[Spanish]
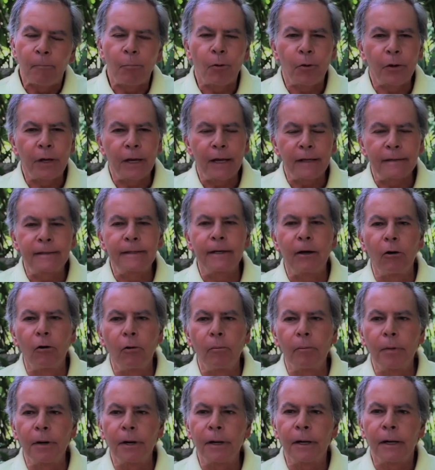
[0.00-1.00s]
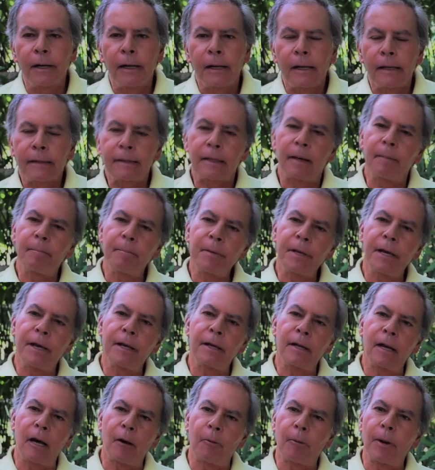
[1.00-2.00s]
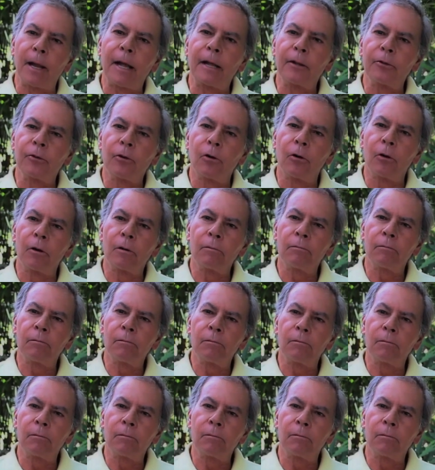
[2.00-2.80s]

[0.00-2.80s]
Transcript: porque este hombre también hablando